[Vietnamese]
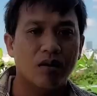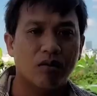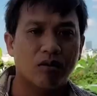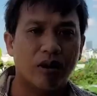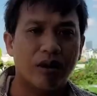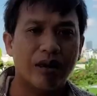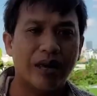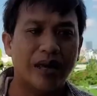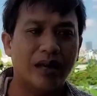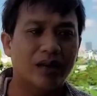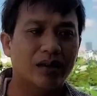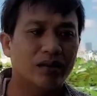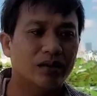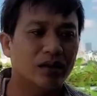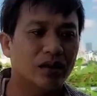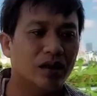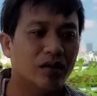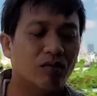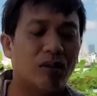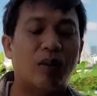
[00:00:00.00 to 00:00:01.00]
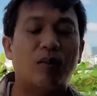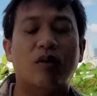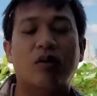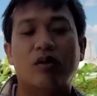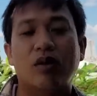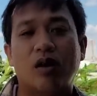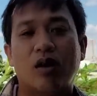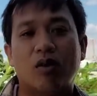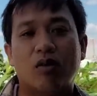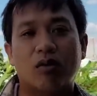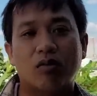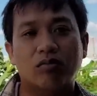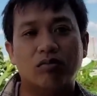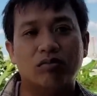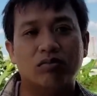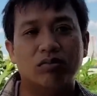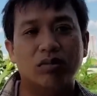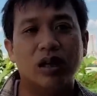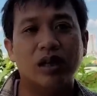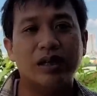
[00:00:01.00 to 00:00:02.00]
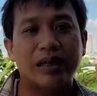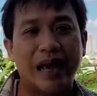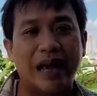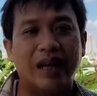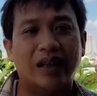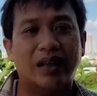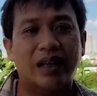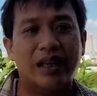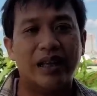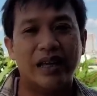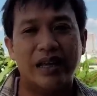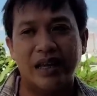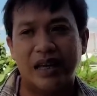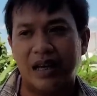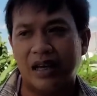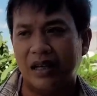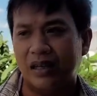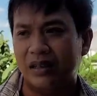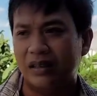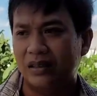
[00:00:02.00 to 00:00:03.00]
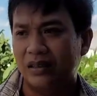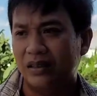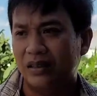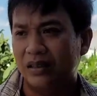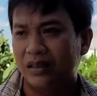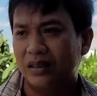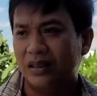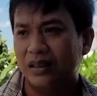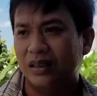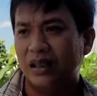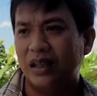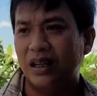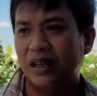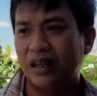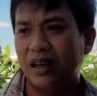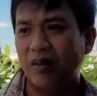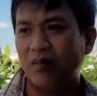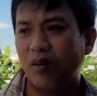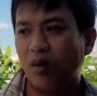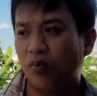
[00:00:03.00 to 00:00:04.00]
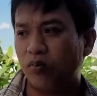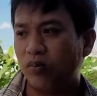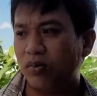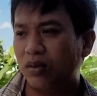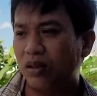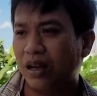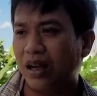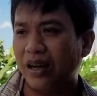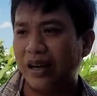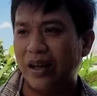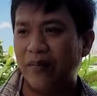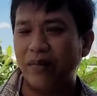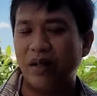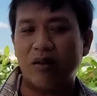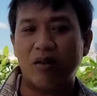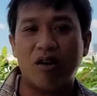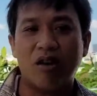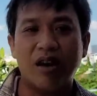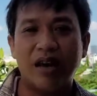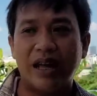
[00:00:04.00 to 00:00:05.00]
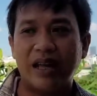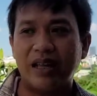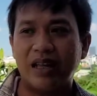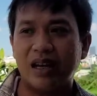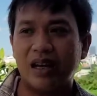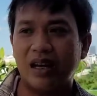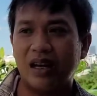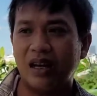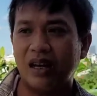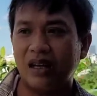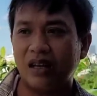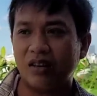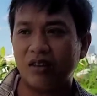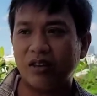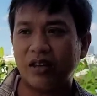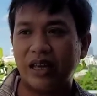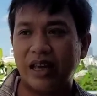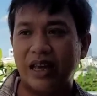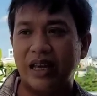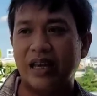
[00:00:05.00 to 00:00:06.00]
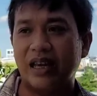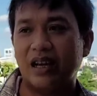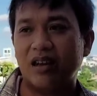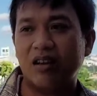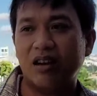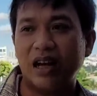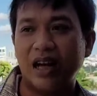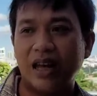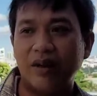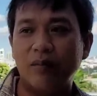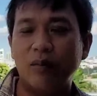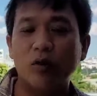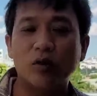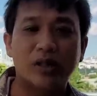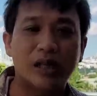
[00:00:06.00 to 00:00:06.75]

chị Duyên mà Bùi Hồ cũng ngưng nhận tại vì uh, uh, đến một thời điểm nào đó để uh, cho chị có thể mưu